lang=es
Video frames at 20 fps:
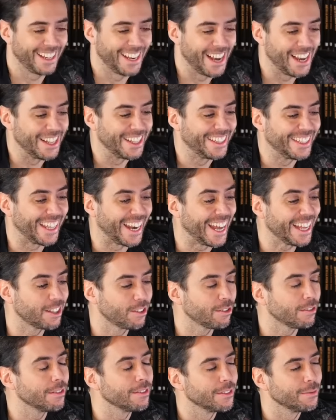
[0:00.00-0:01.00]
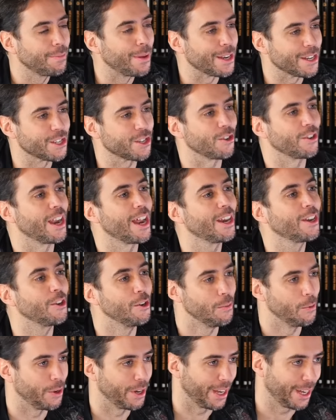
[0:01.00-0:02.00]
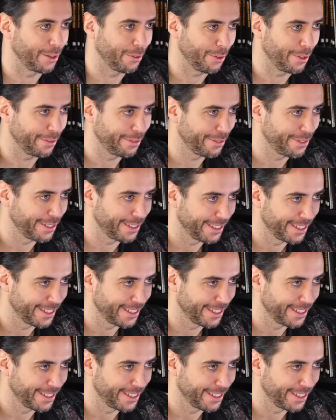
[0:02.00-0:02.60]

el trato personal, ¿cómo era Cruyff?